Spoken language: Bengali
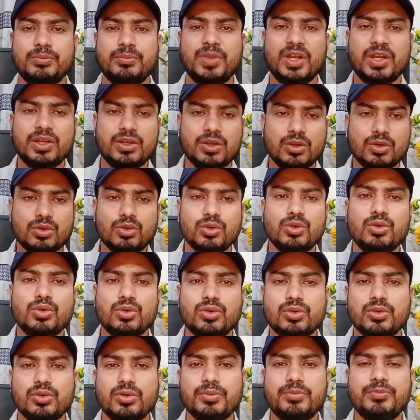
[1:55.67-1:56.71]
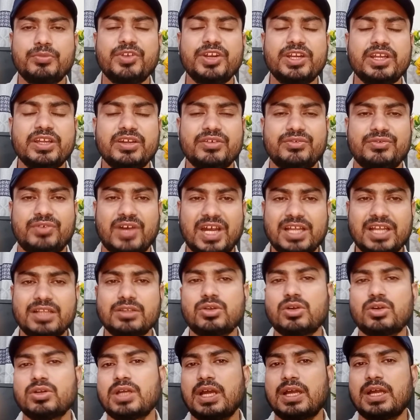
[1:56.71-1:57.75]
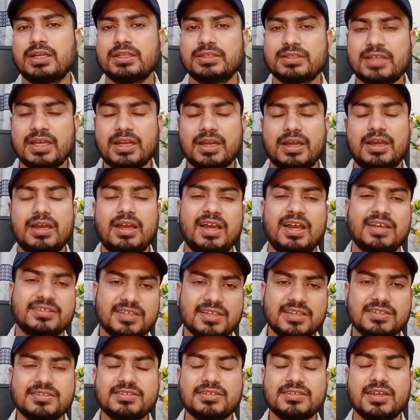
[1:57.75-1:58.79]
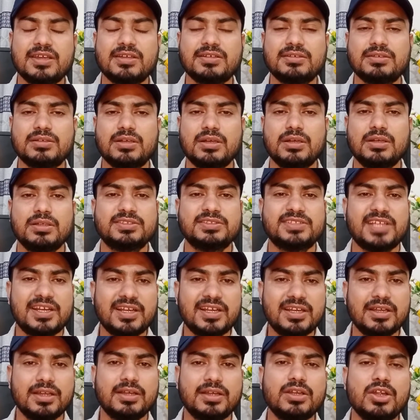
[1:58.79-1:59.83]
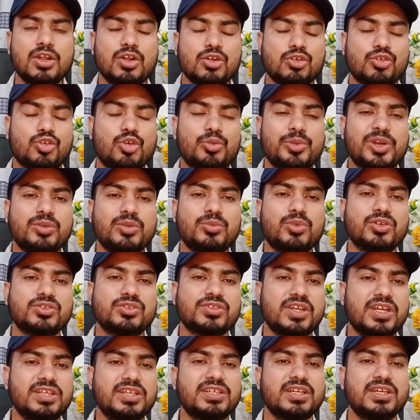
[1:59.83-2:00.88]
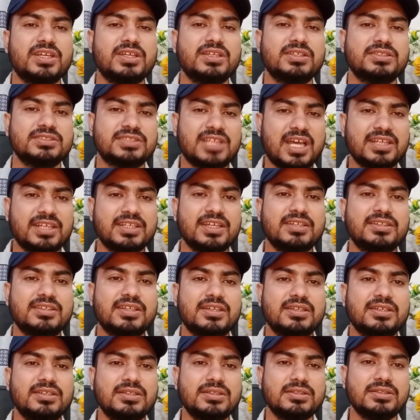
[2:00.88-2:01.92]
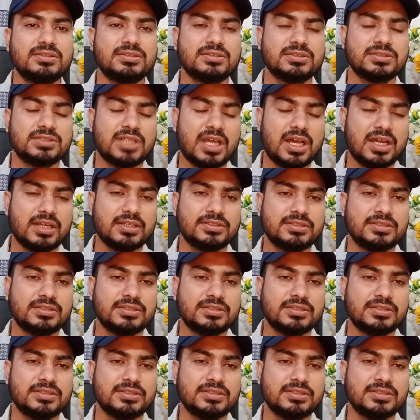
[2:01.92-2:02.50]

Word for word: ভিডিওগুলোর পিডিএফ ফাইল দরকার তারা হাসান স্টেক চ্যানেলের কমেন্ট বক্সে এসে জানিয়ে দিন যার